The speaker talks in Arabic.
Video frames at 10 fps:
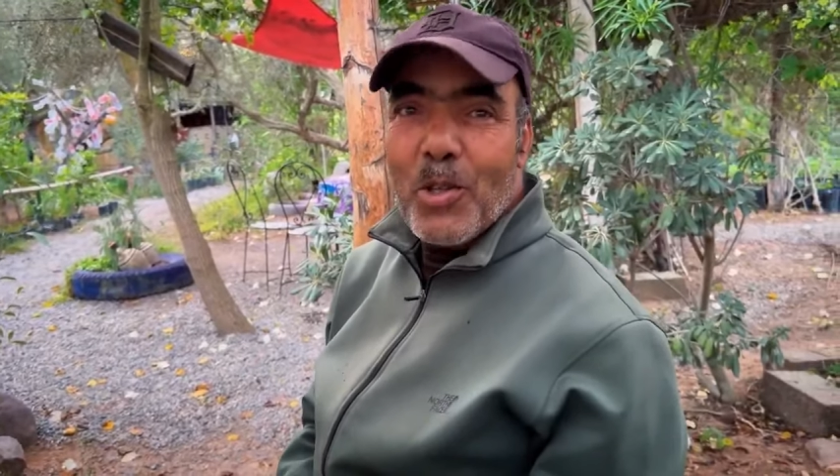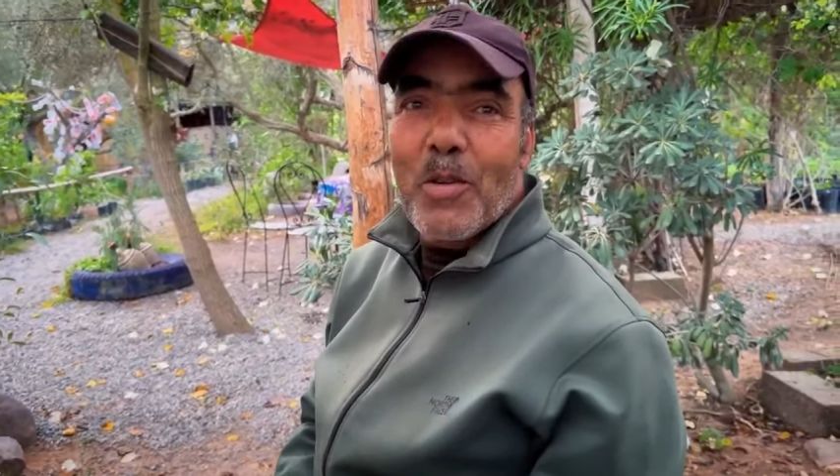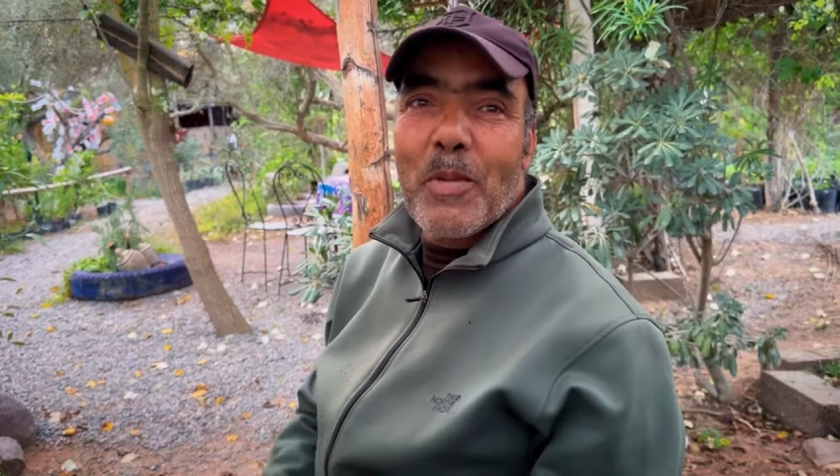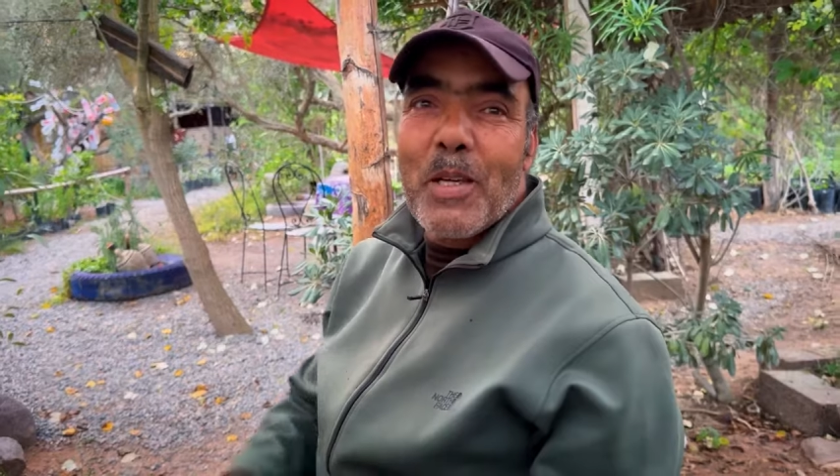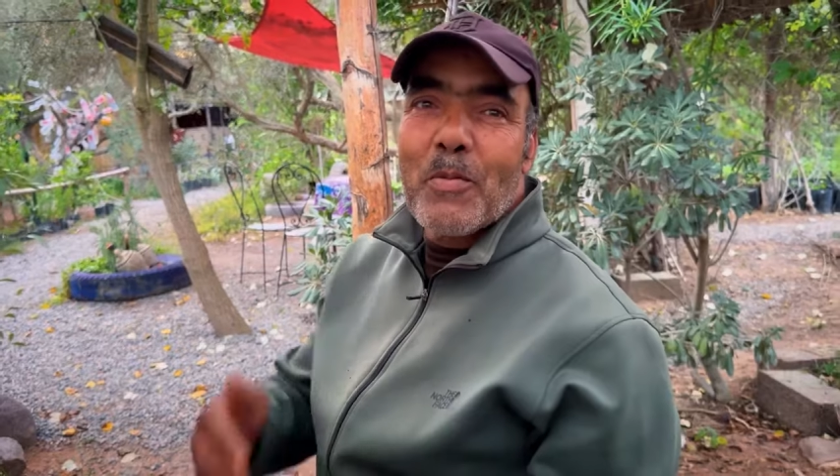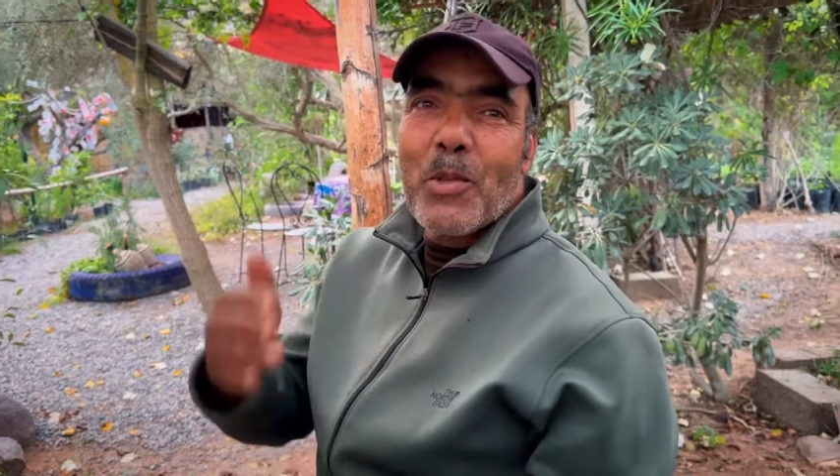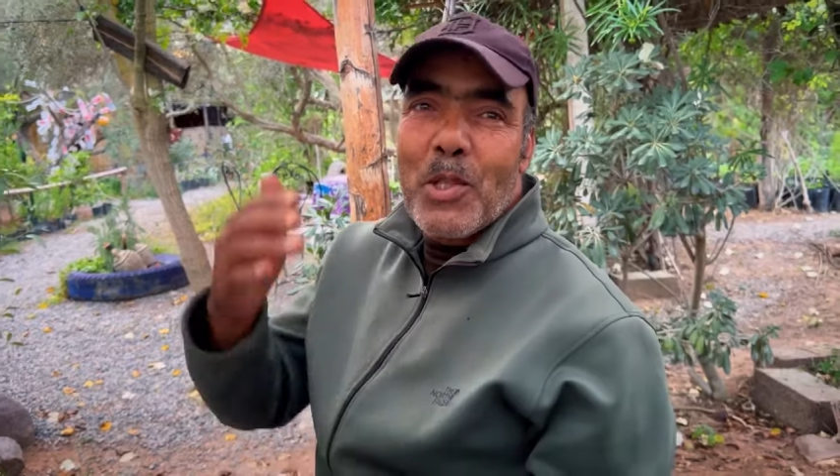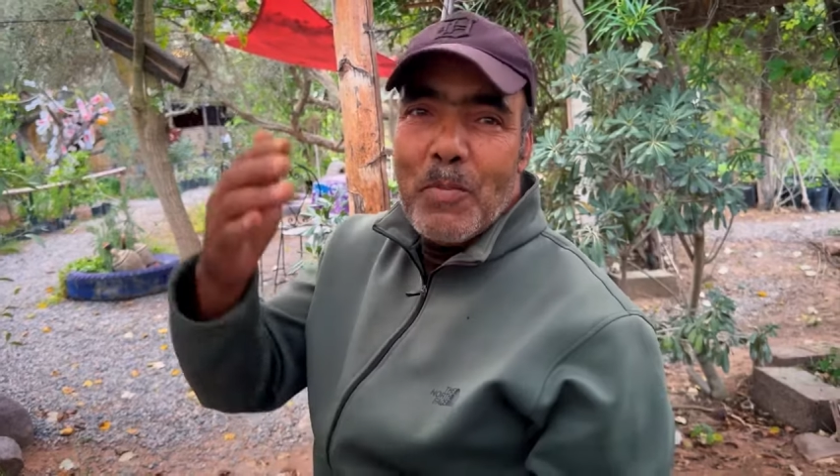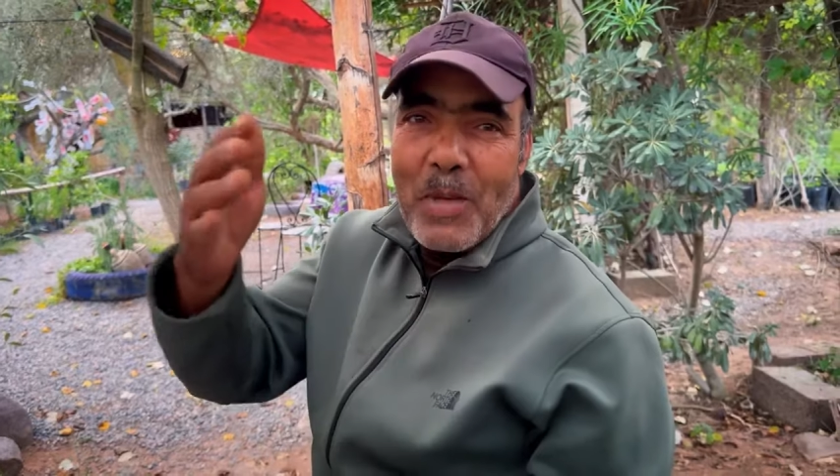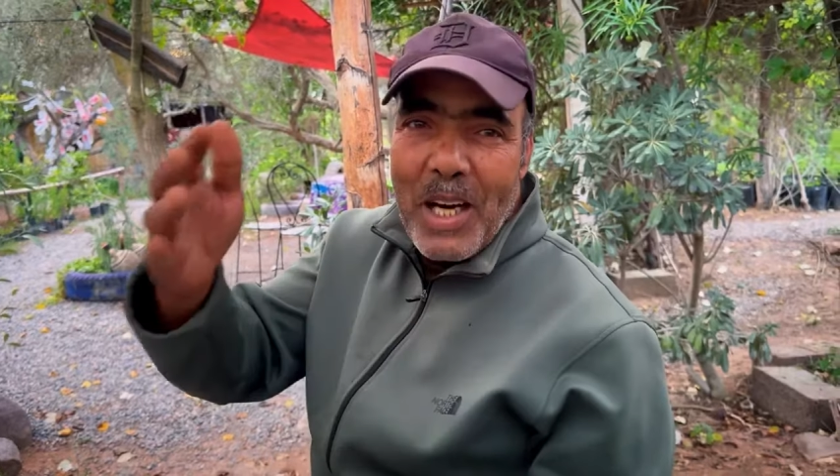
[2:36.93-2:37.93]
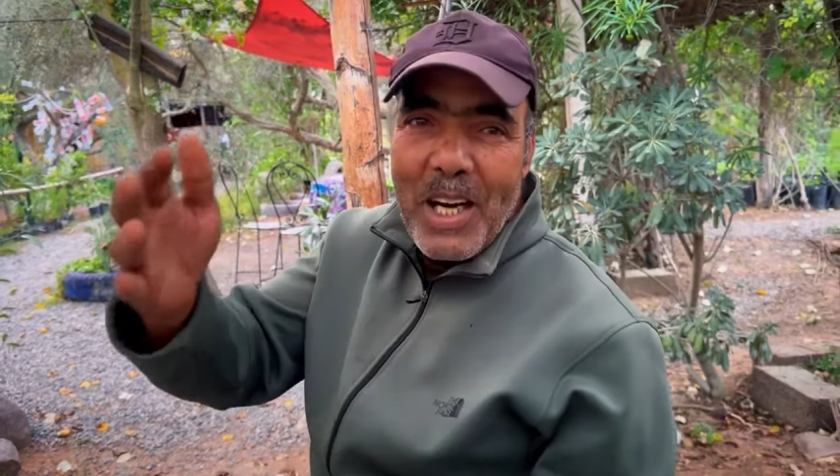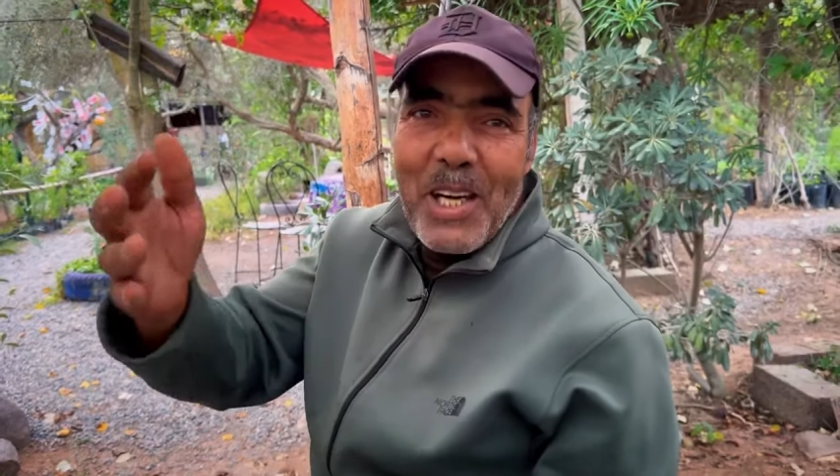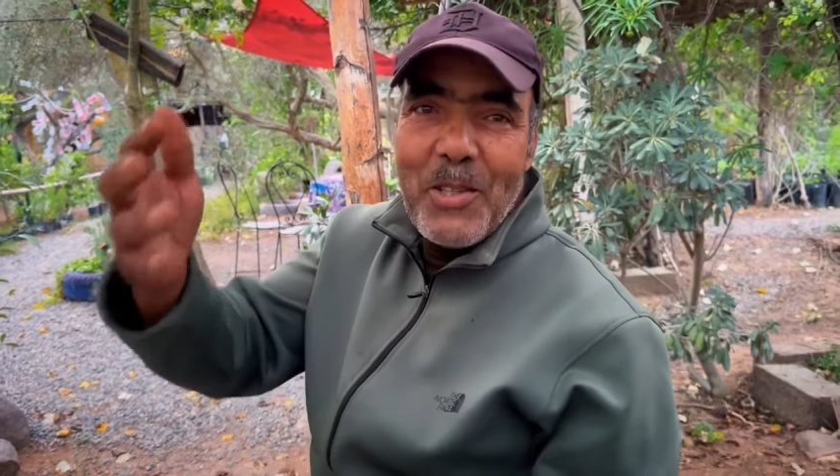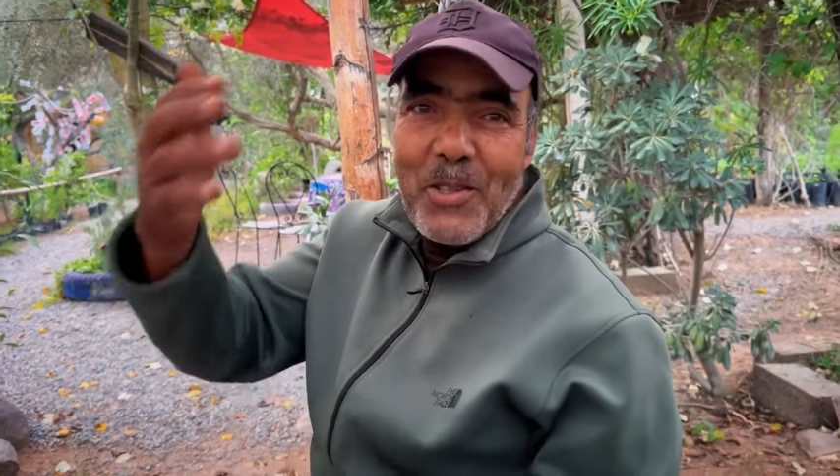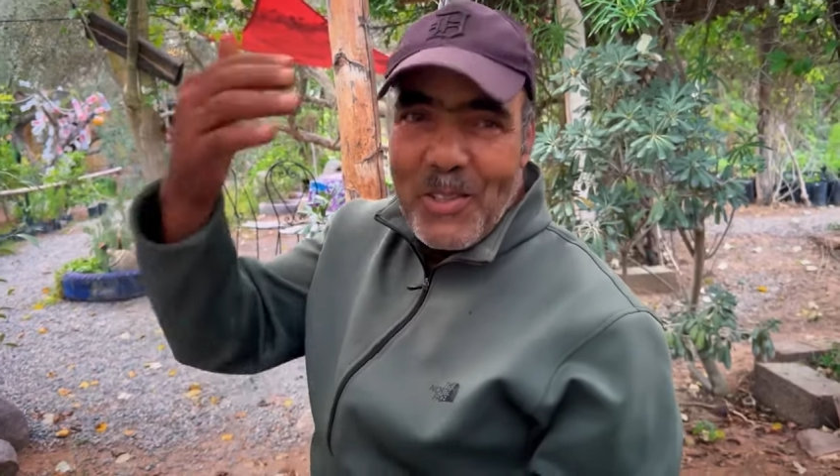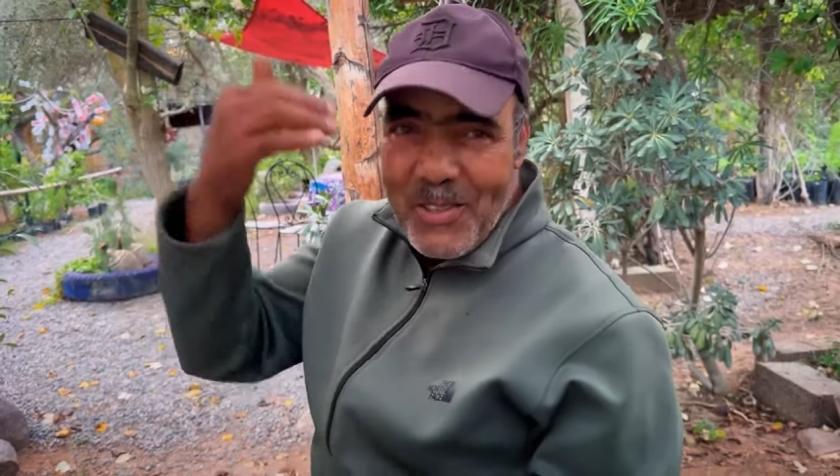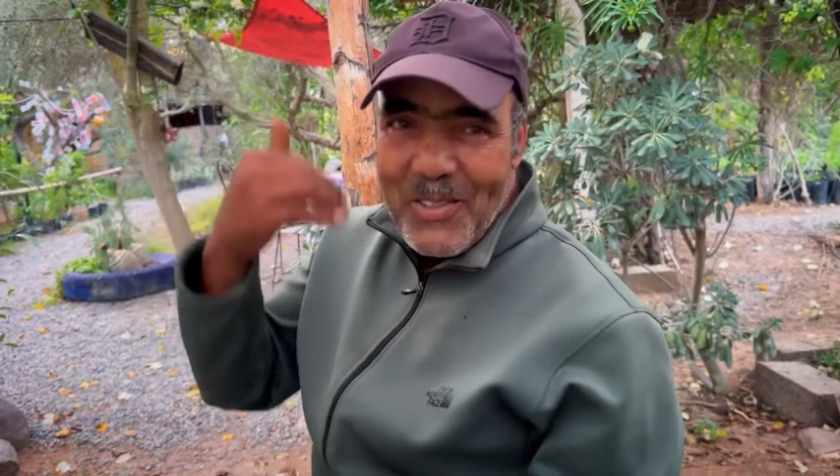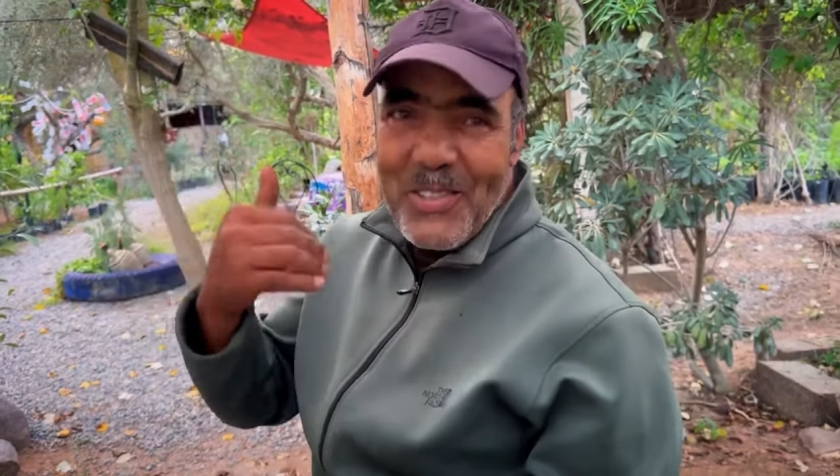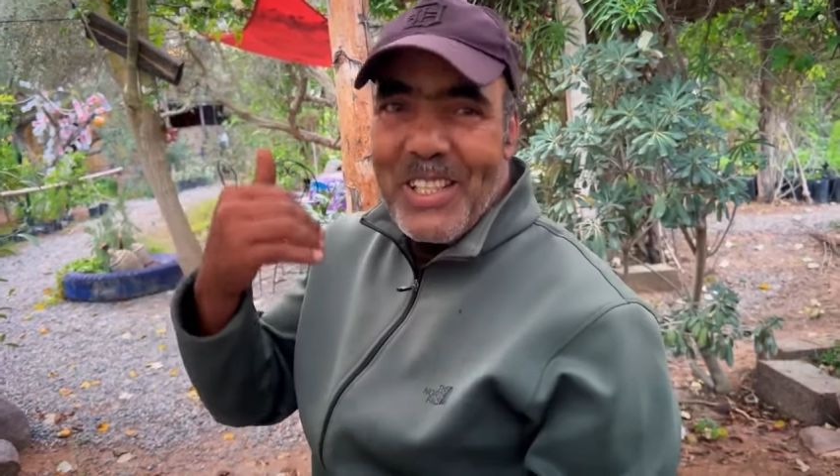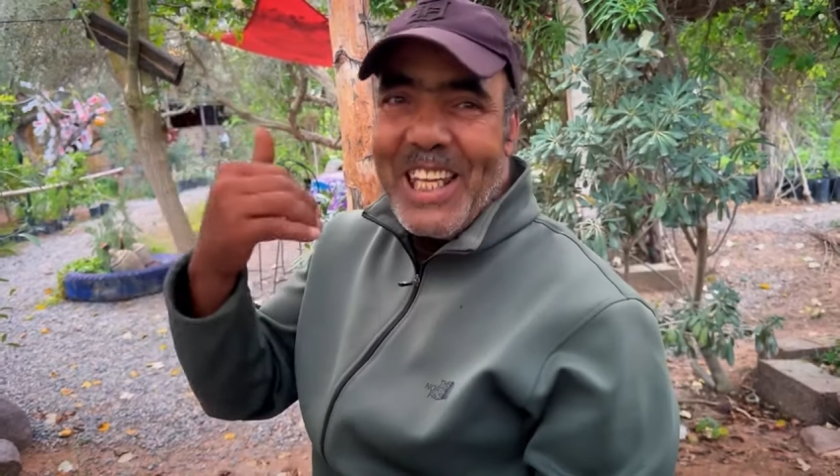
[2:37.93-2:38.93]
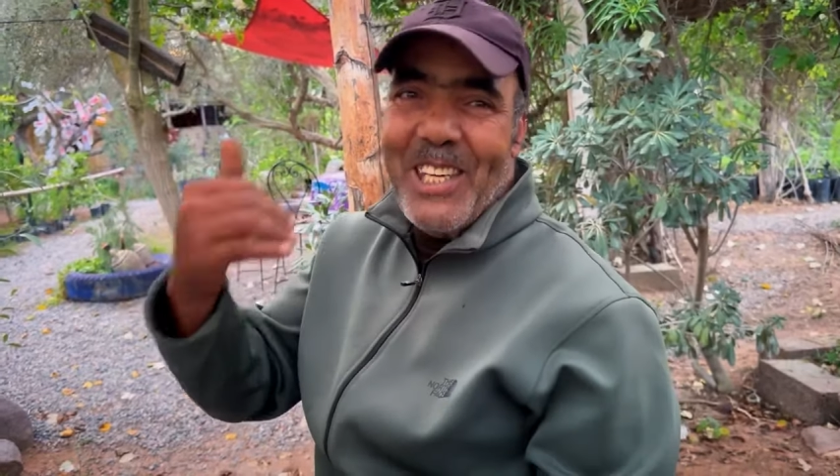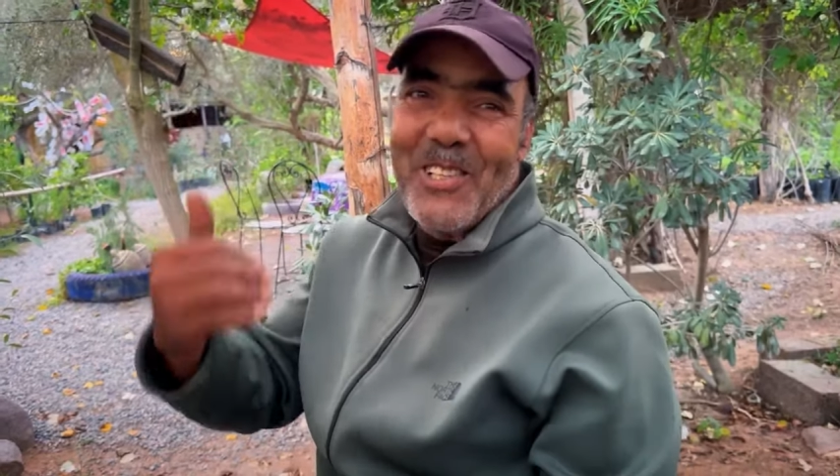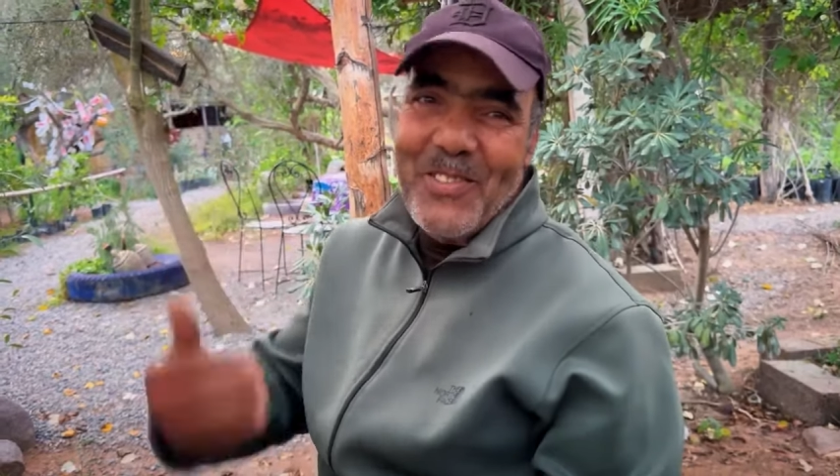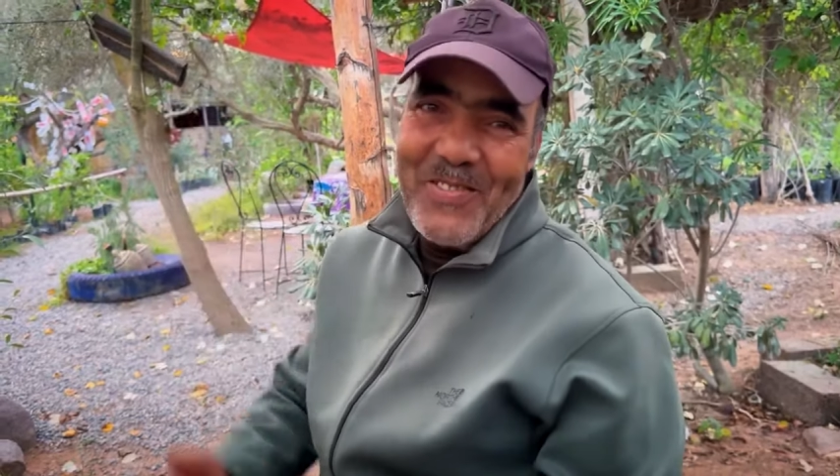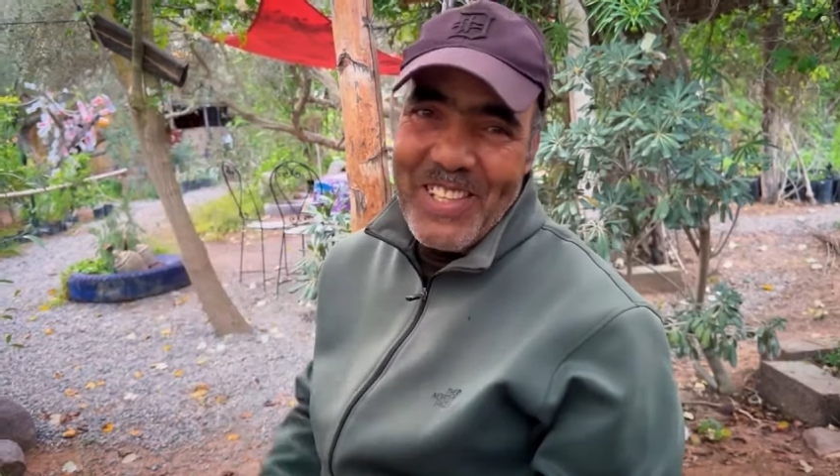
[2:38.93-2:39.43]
توحشناك زعما الصراحه وعلى اليوم